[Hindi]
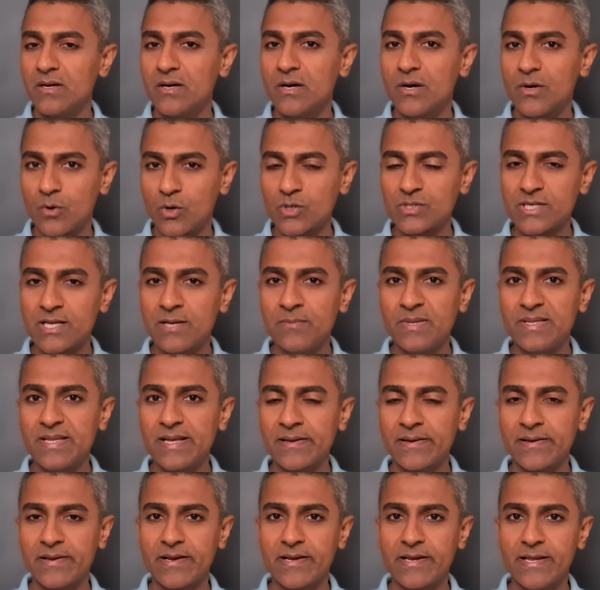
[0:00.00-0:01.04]
रॉस्किल में
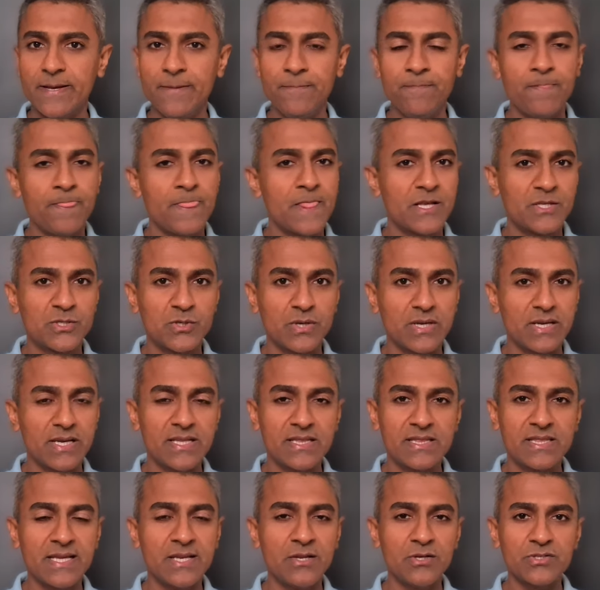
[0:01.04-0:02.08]
देखने के लिए सो ये
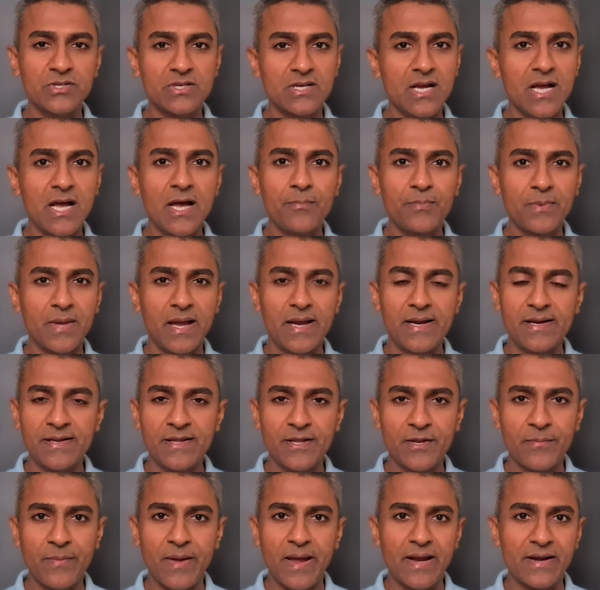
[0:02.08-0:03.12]
तीनों जगह आप
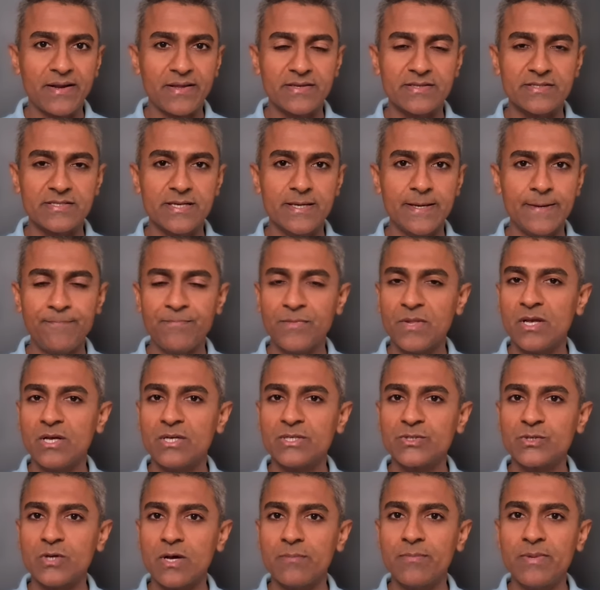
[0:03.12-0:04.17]
कैरेक्टर में ऐड कीजिए
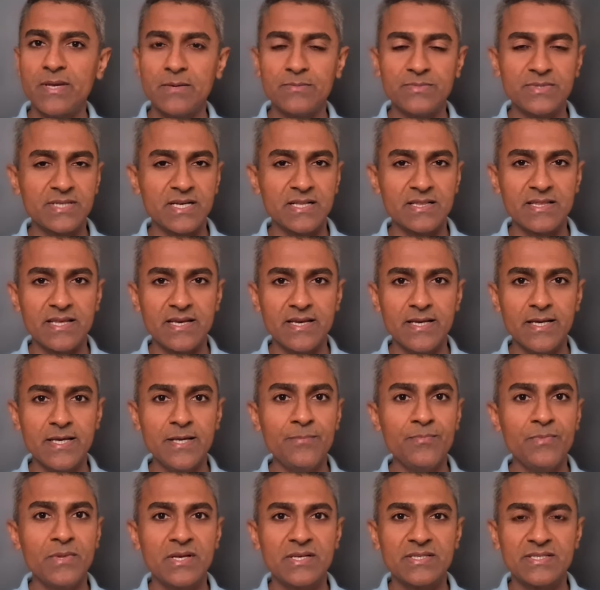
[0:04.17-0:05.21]
सो अभी हम चलते हैं
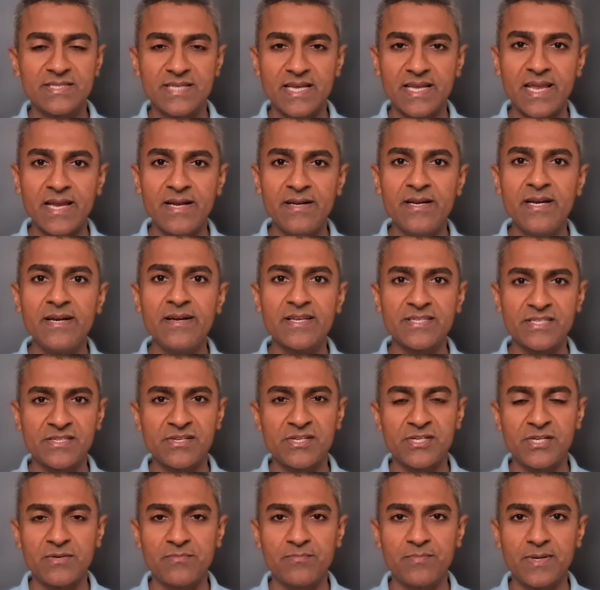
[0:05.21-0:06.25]
सेकेंड
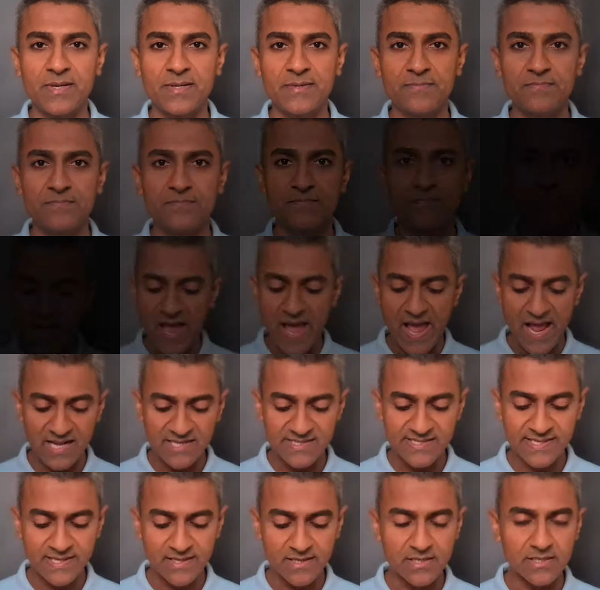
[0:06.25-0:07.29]
डेस्टिनेशन पे
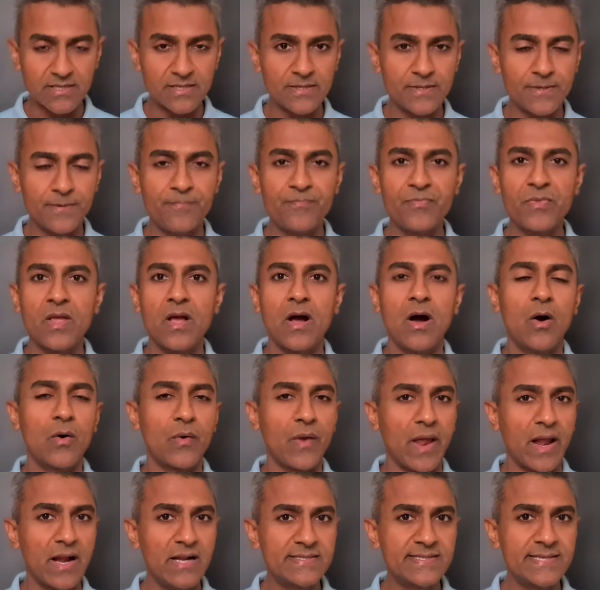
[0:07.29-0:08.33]
हेल्सिंगर और
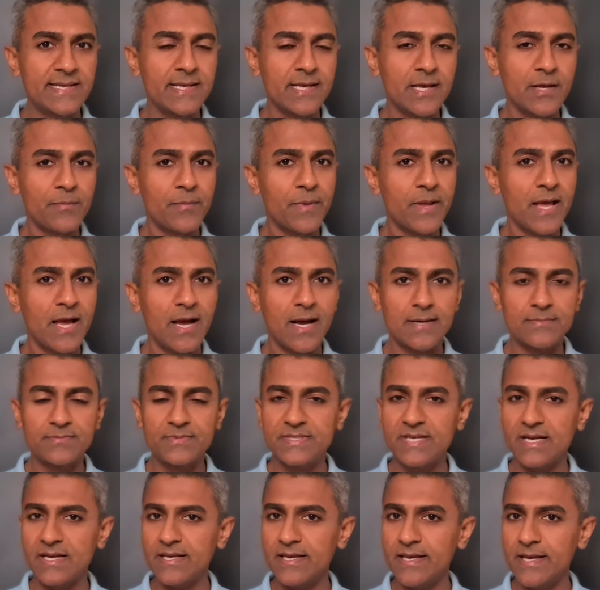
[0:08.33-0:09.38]
हेल्सिंगर में आप
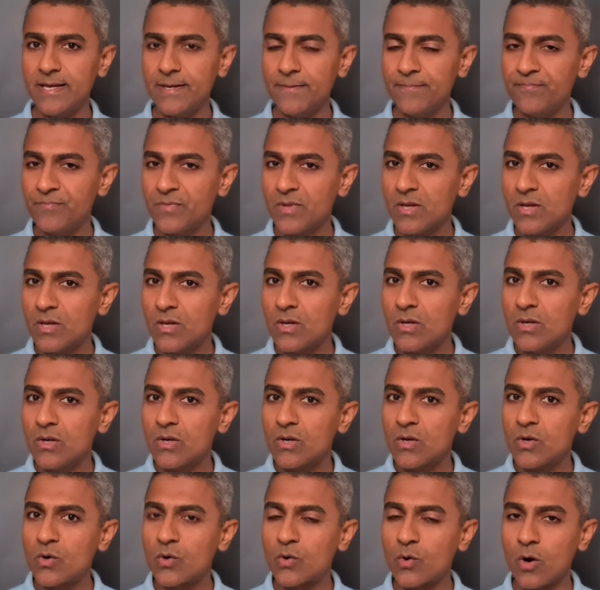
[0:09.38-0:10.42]
जाइए
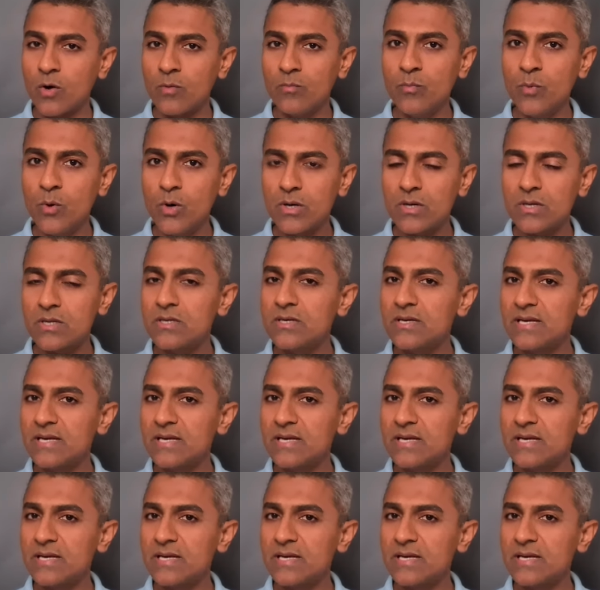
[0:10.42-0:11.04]
क्रॉनबोर्ग